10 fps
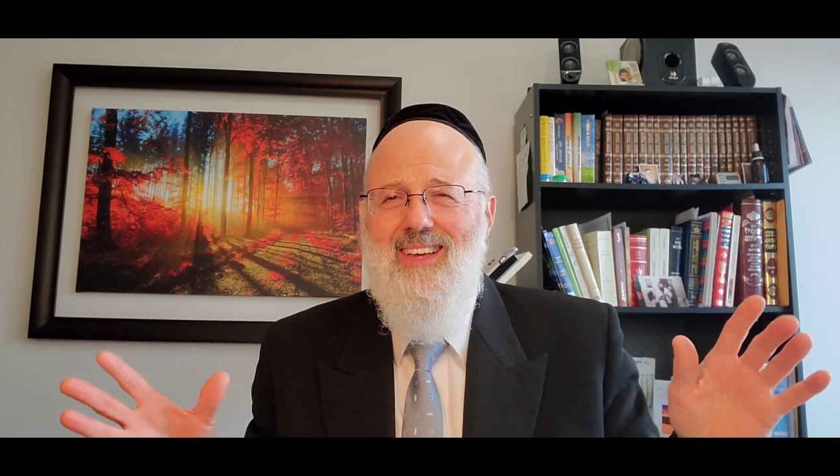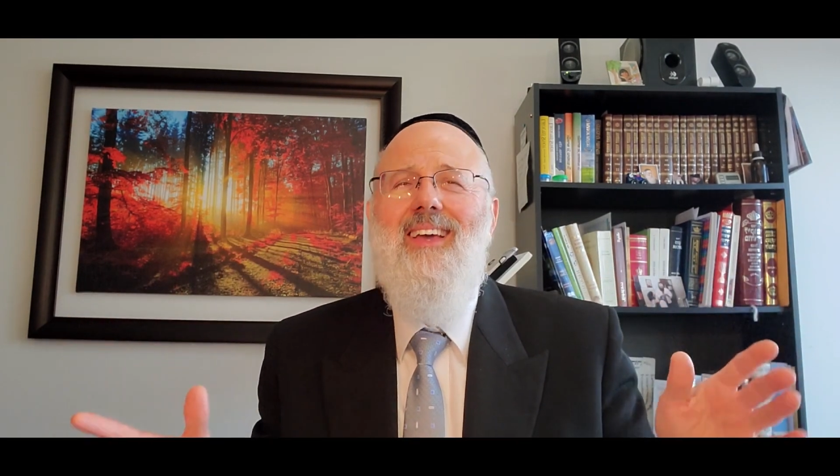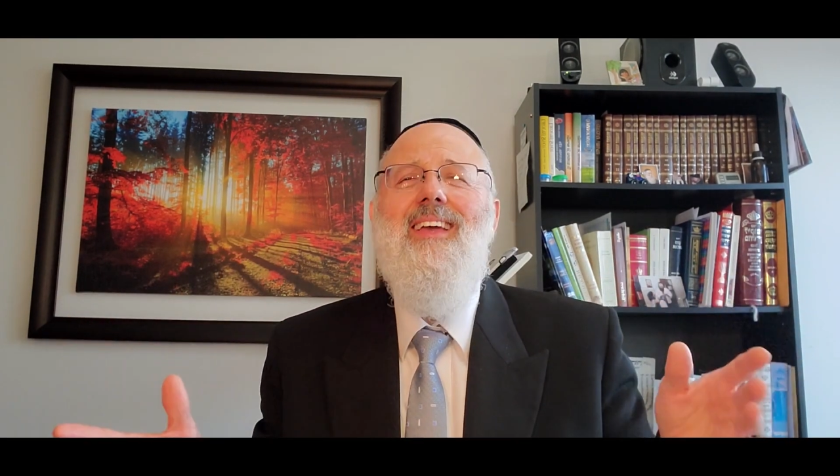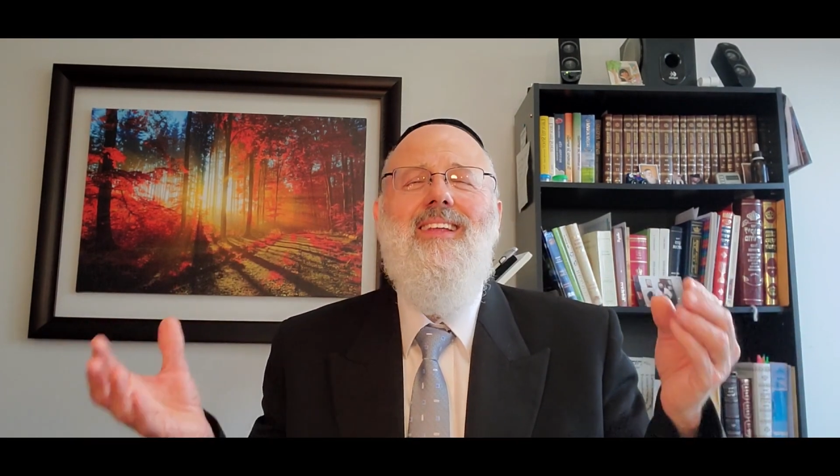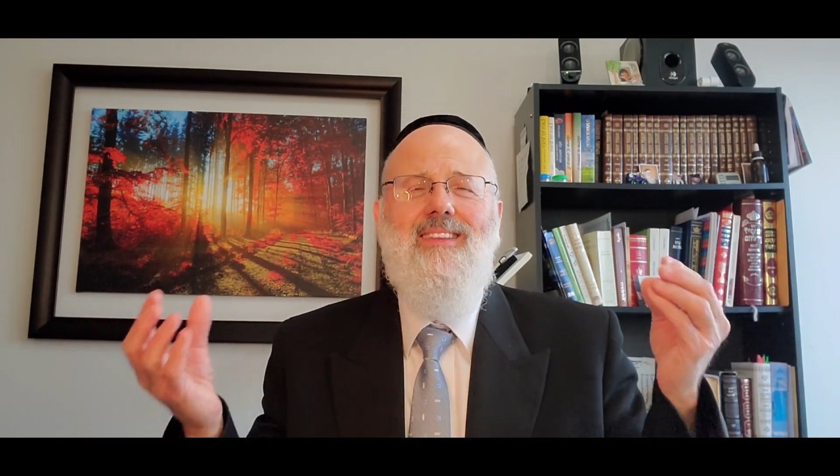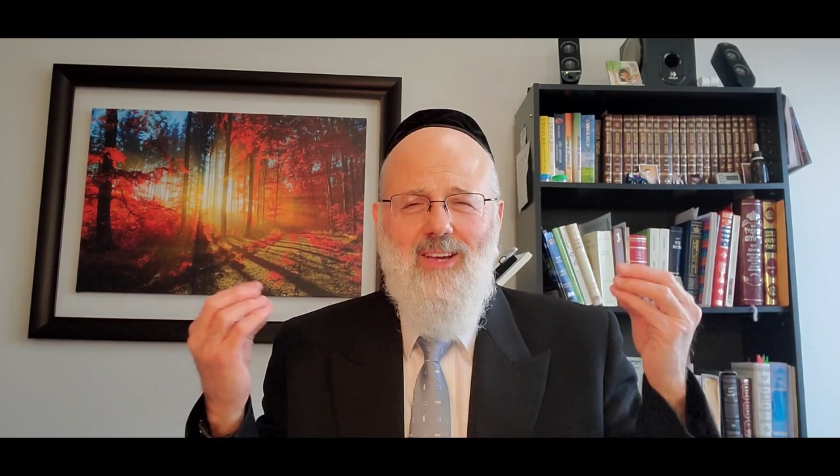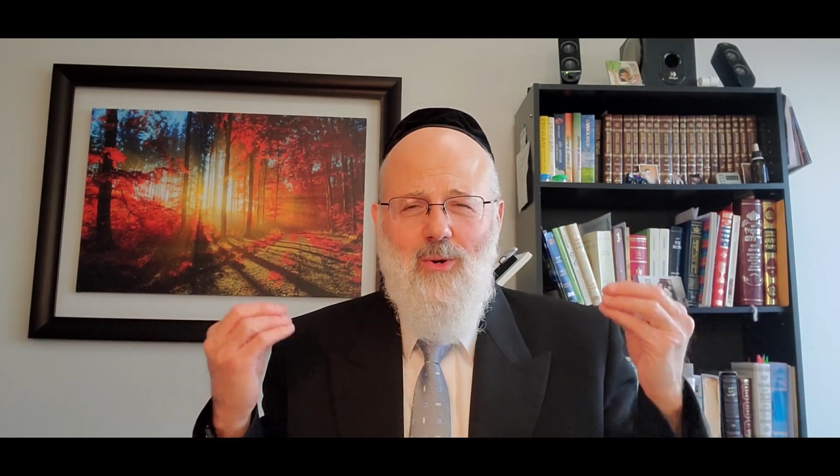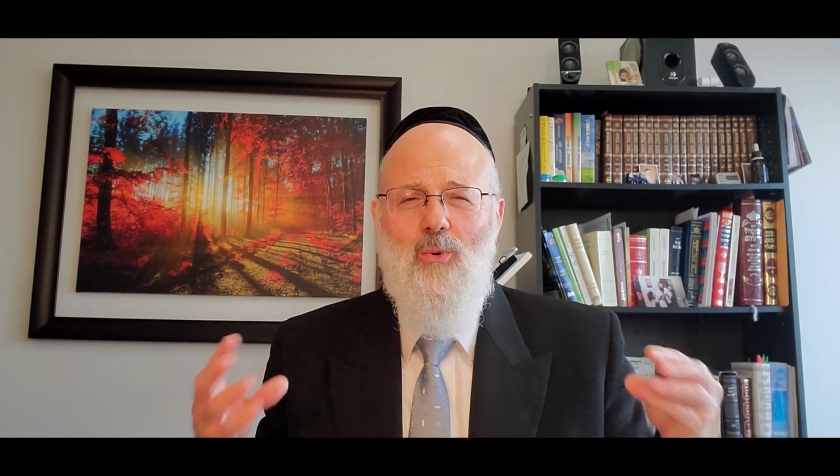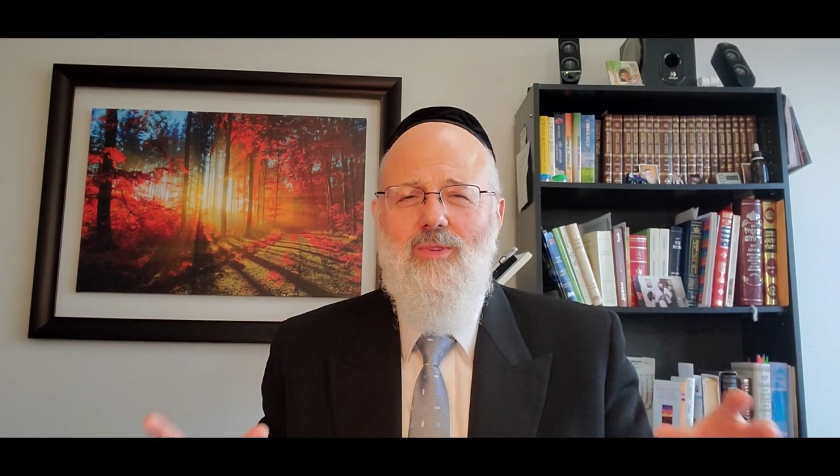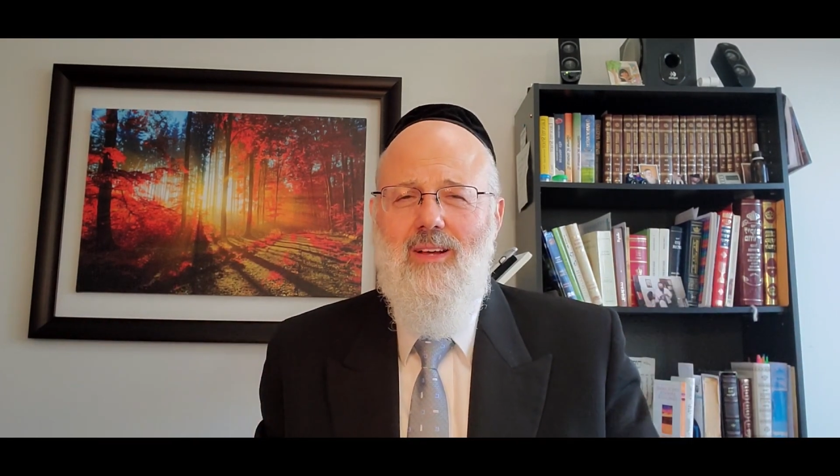et il était
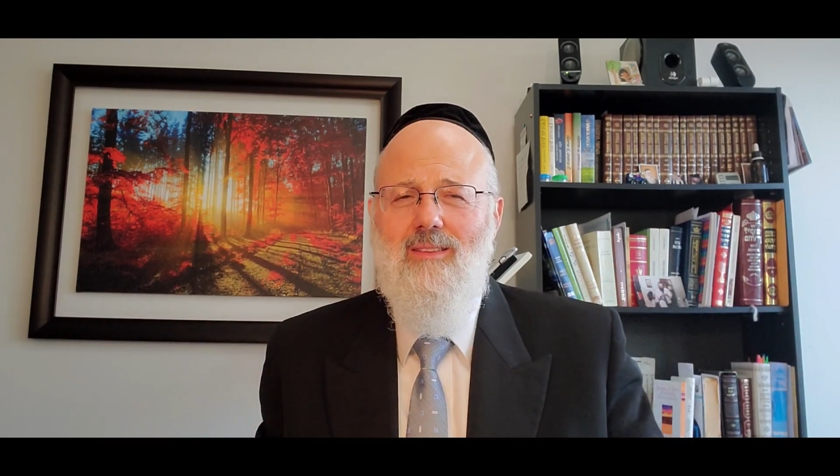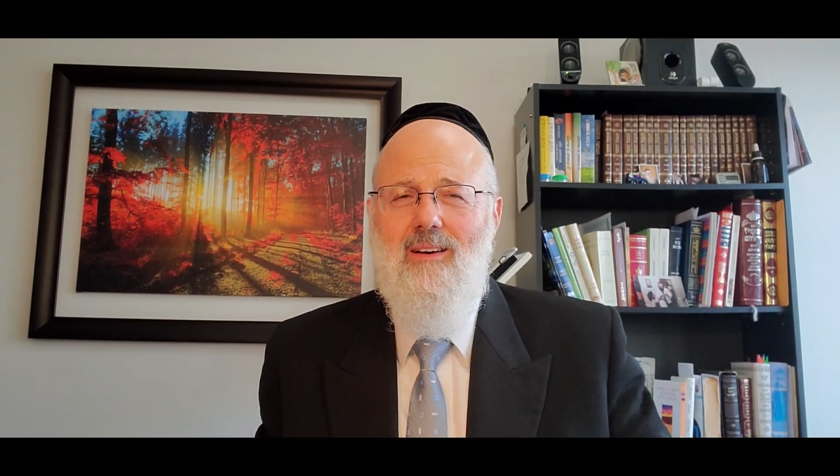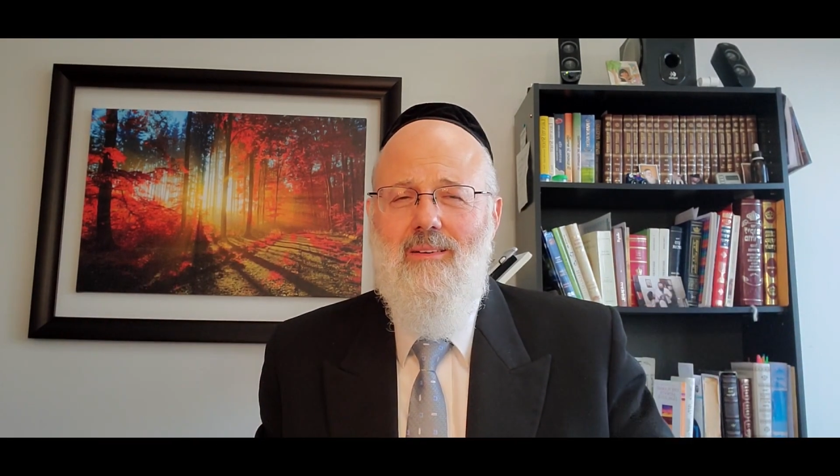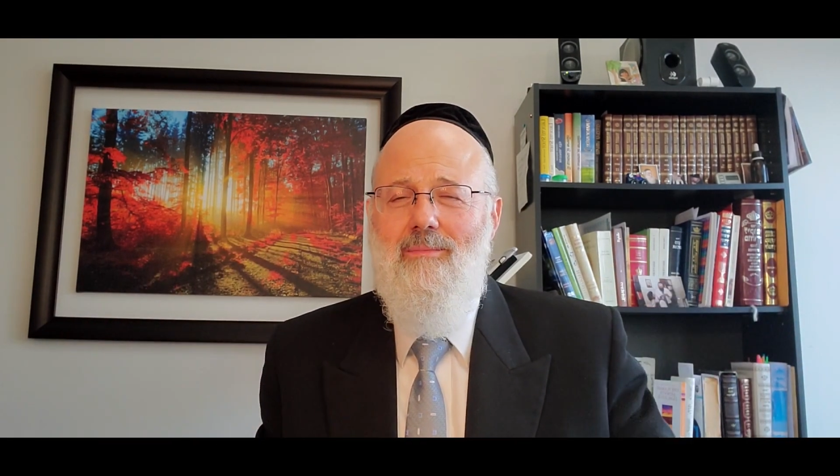consentant.